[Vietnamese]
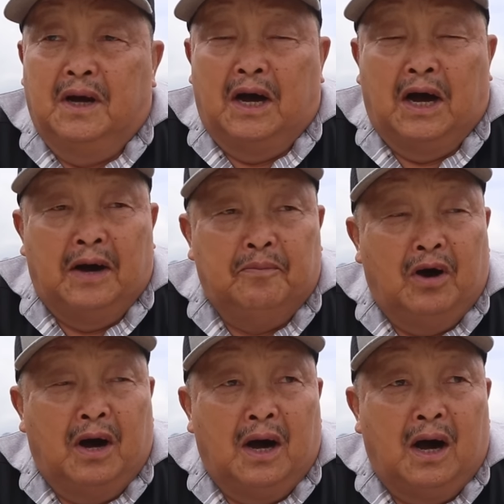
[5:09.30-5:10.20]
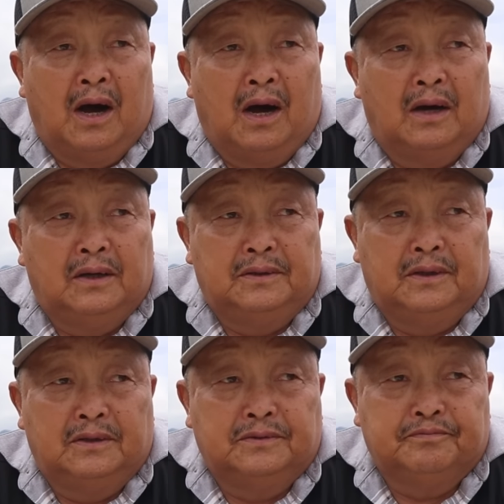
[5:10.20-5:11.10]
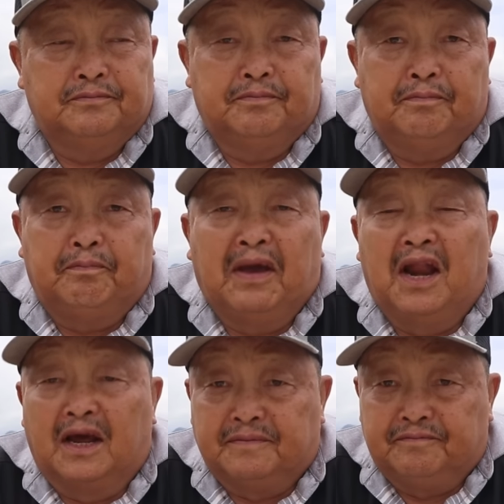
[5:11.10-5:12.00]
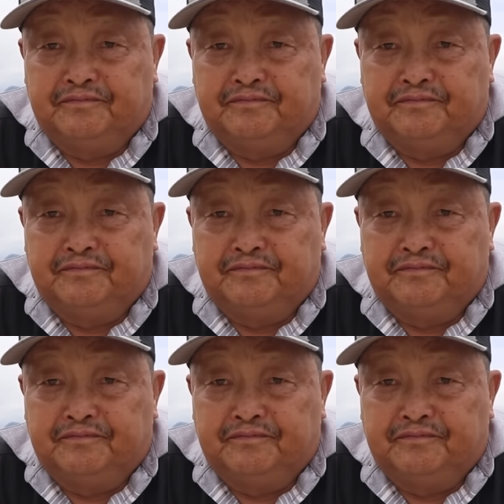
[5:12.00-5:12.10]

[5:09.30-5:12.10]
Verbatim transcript: à mua pe lần